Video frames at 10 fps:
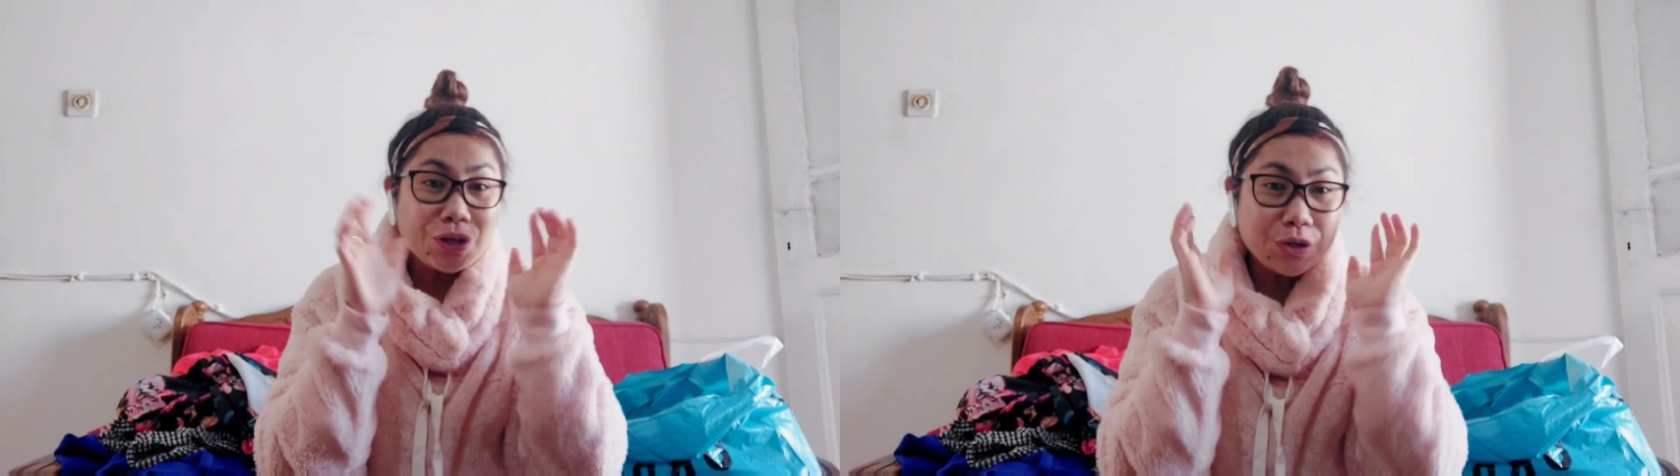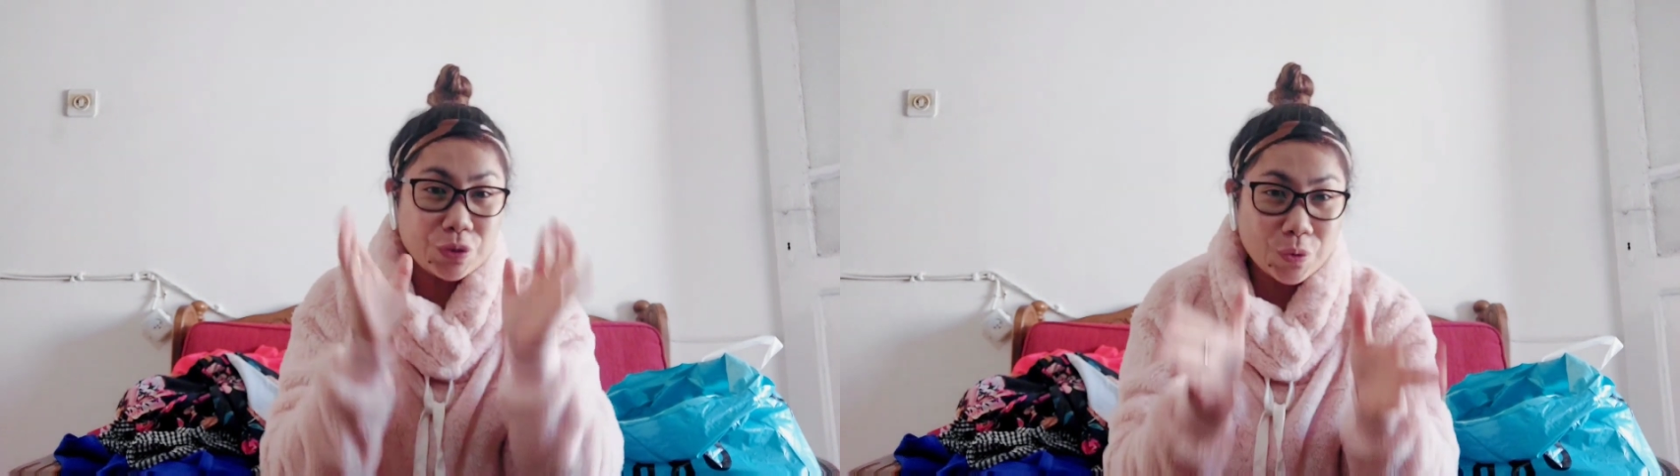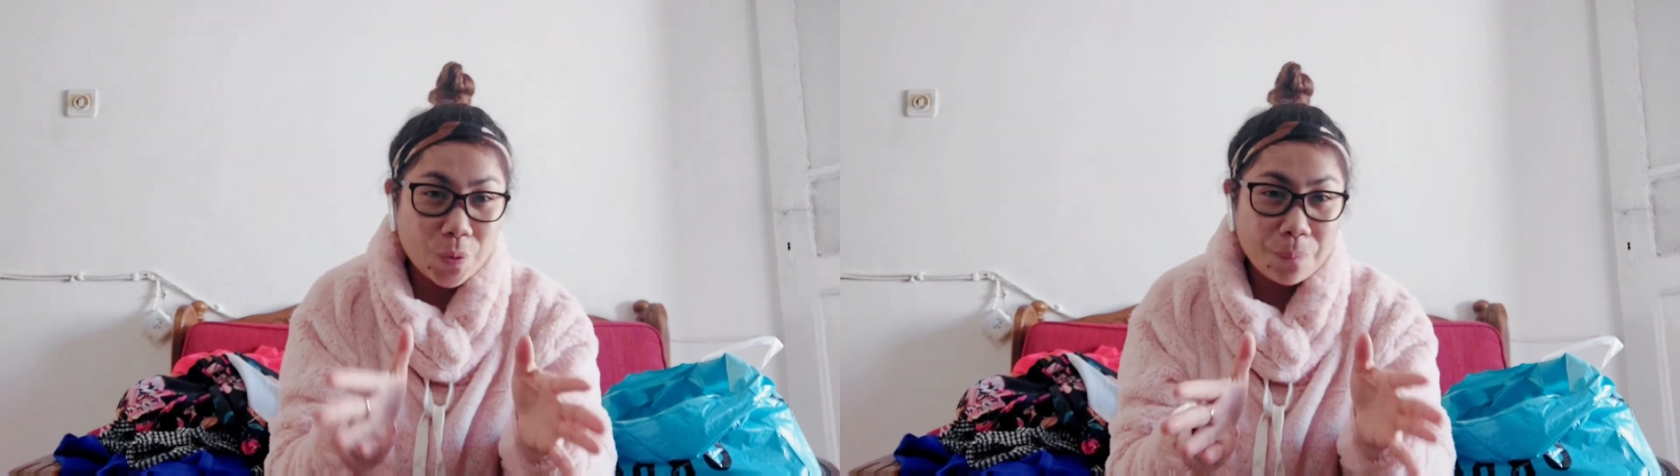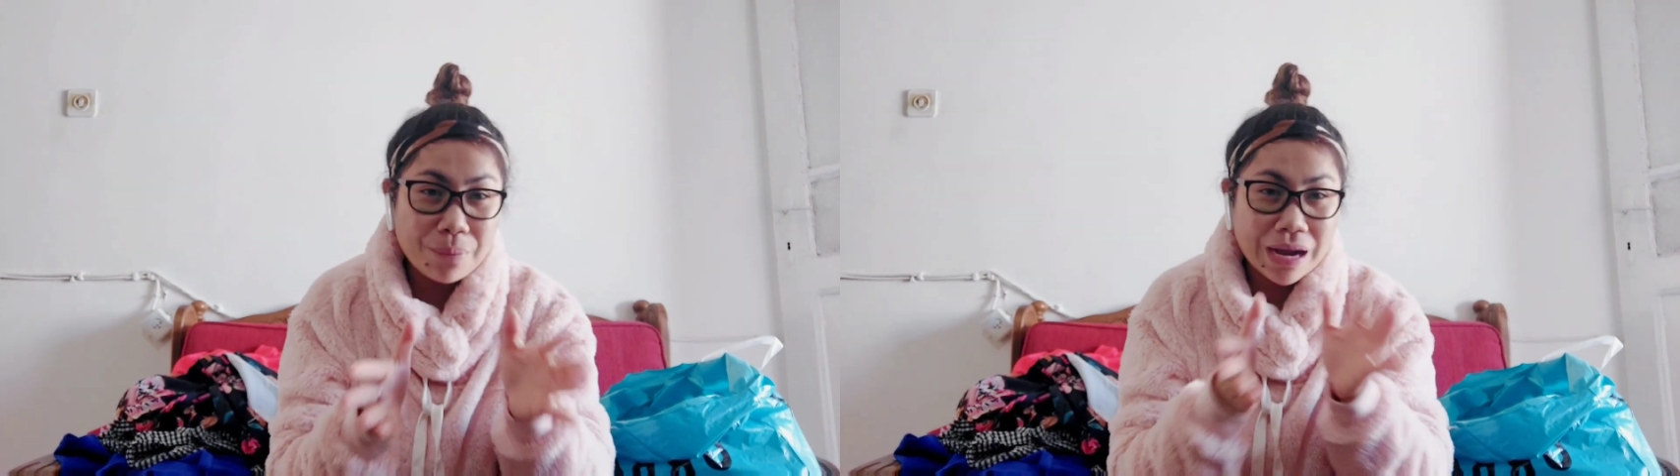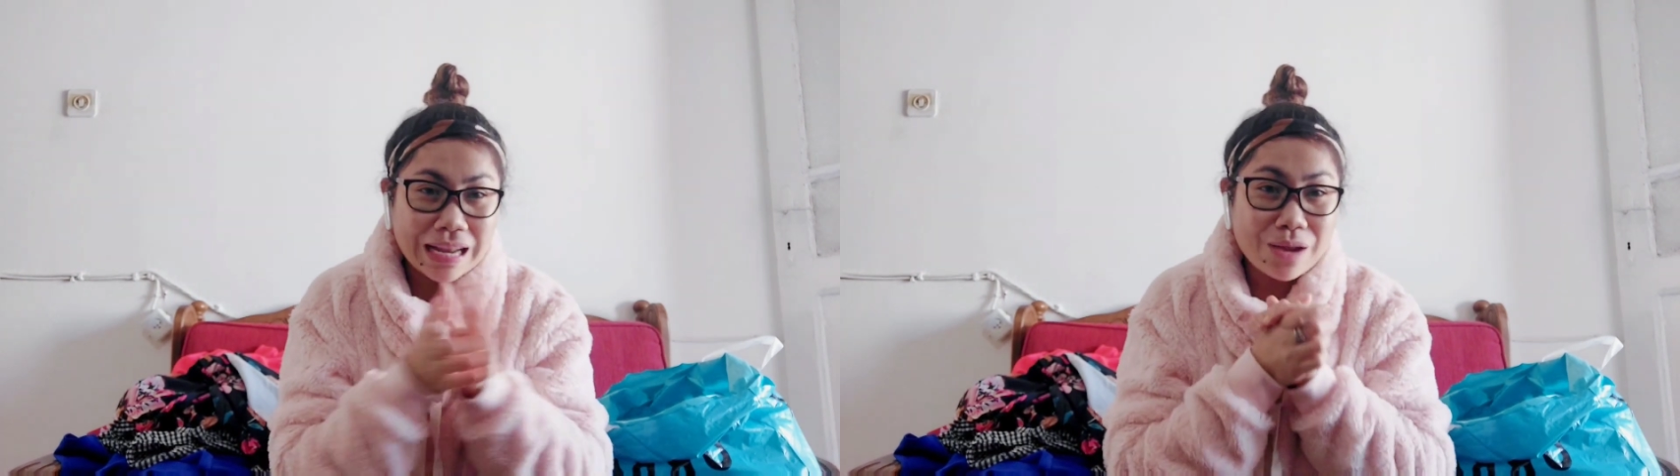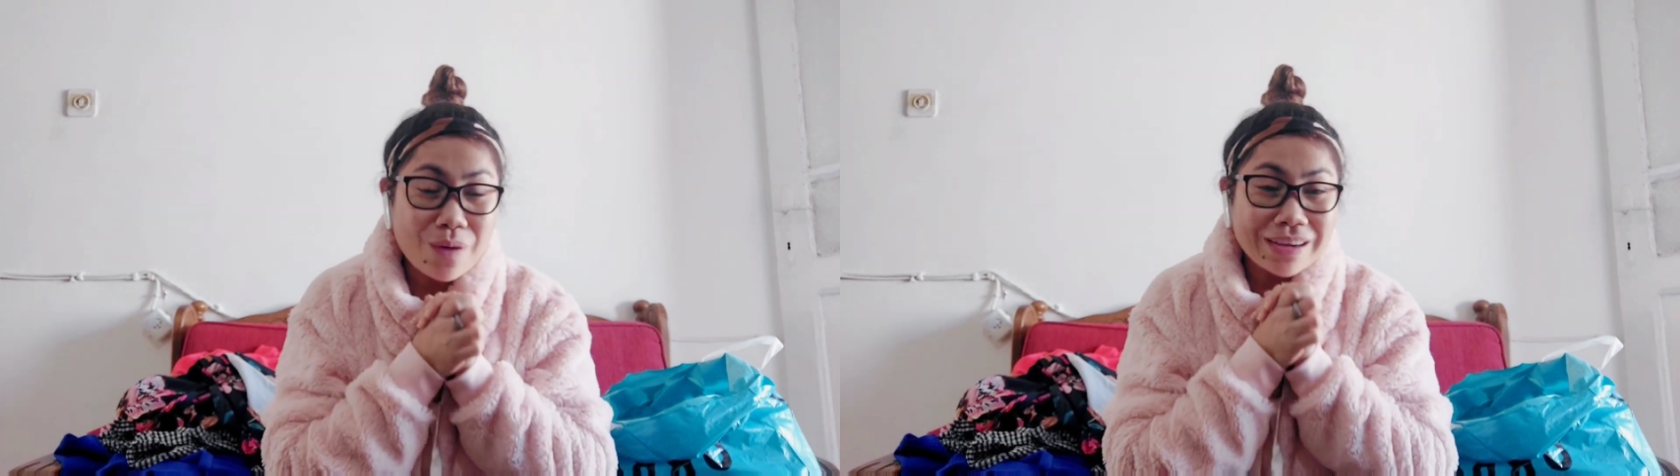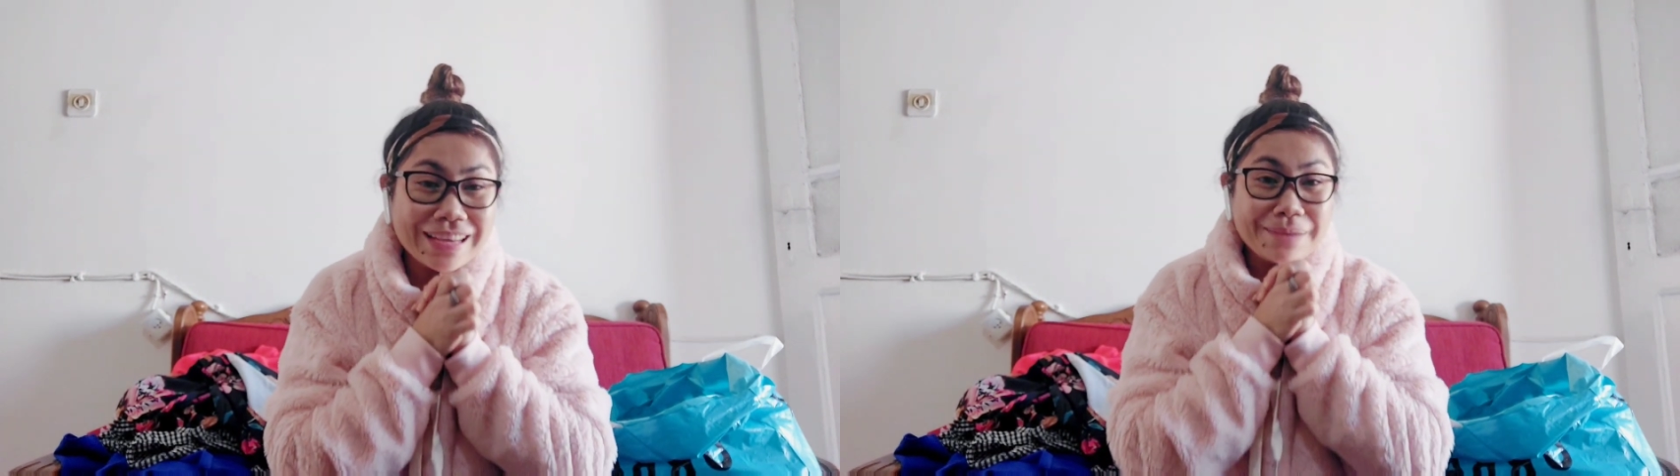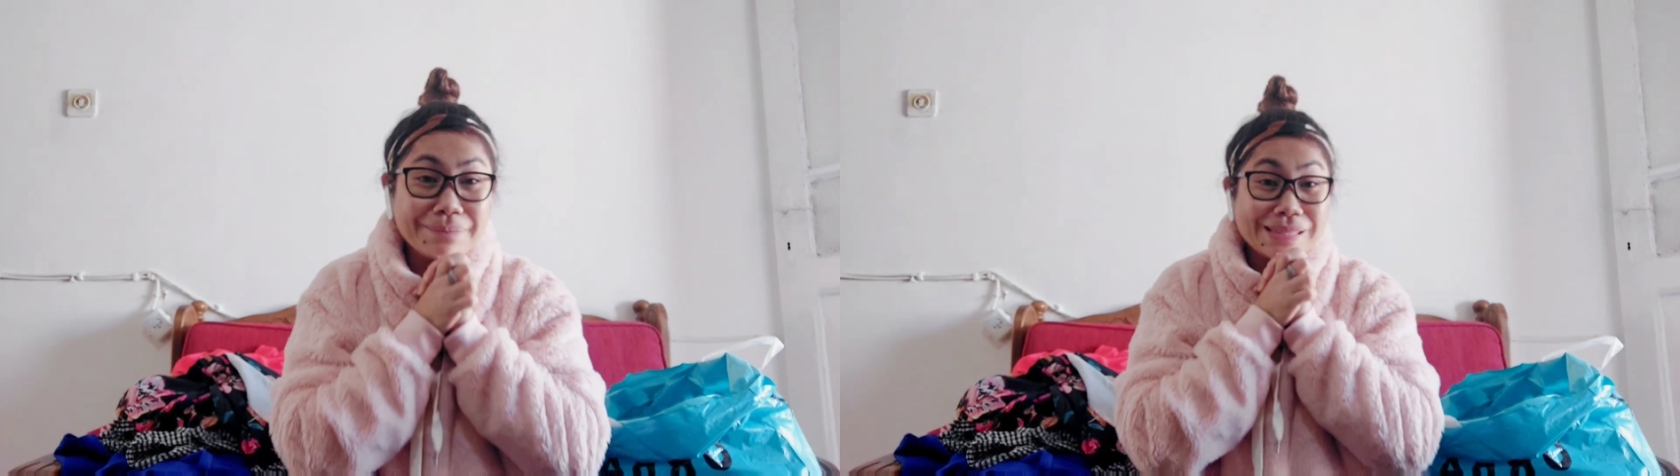yung
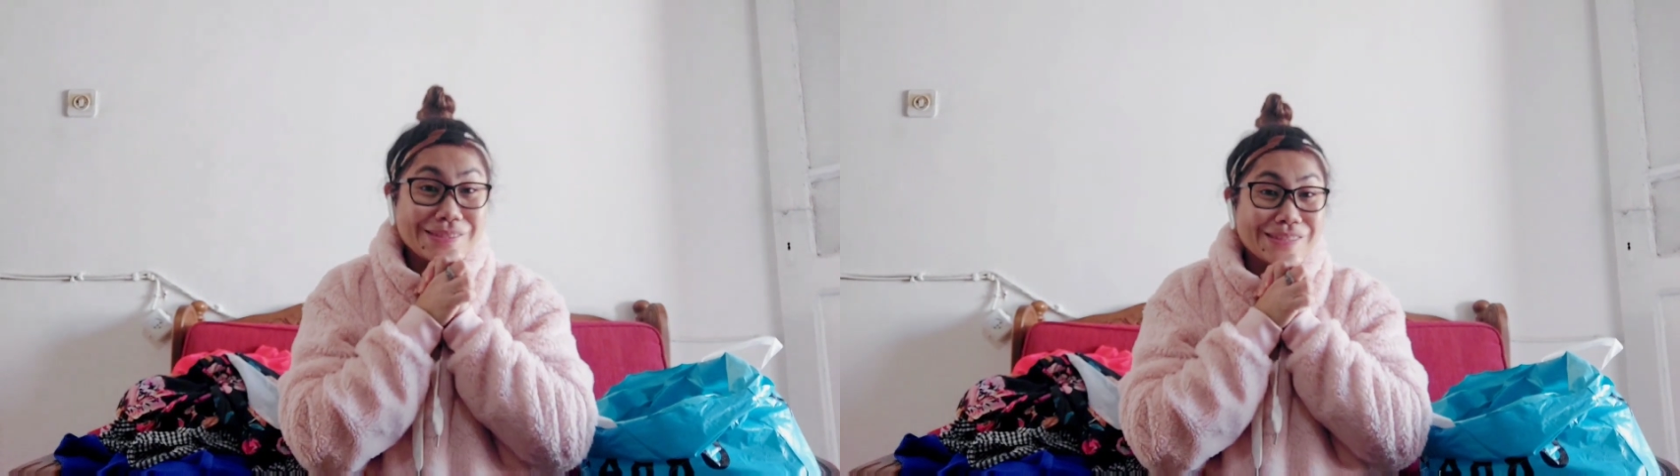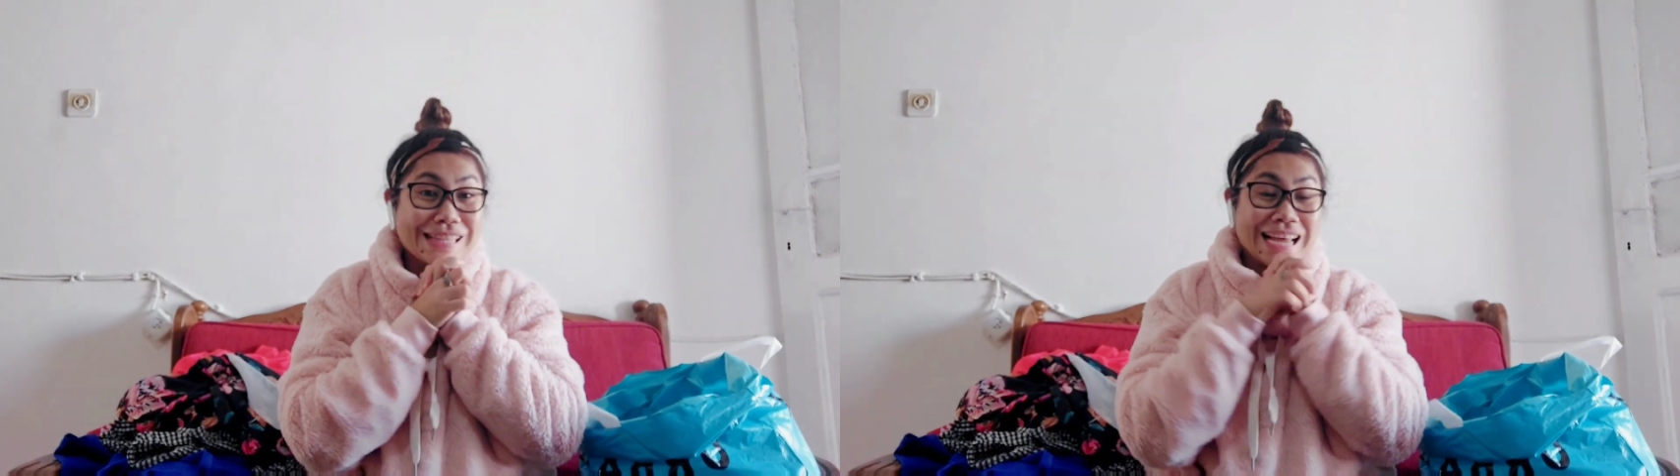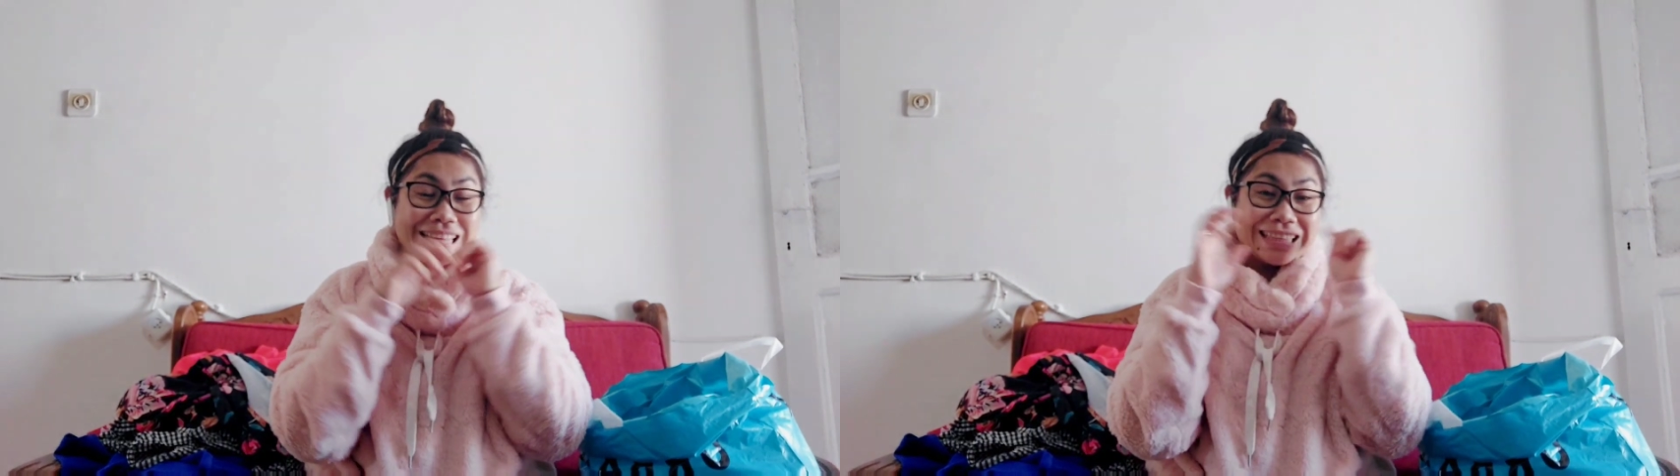pangalawang episode na